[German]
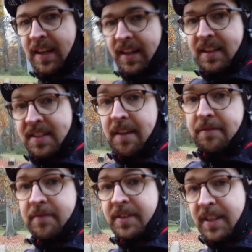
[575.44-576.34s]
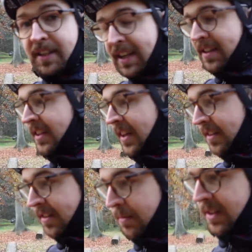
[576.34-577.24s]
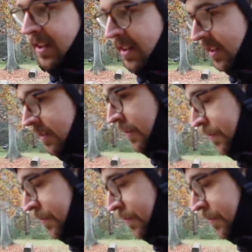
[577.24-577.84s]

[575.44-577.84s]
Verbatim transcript: äh, diven wir richtig rein in die Materie, wie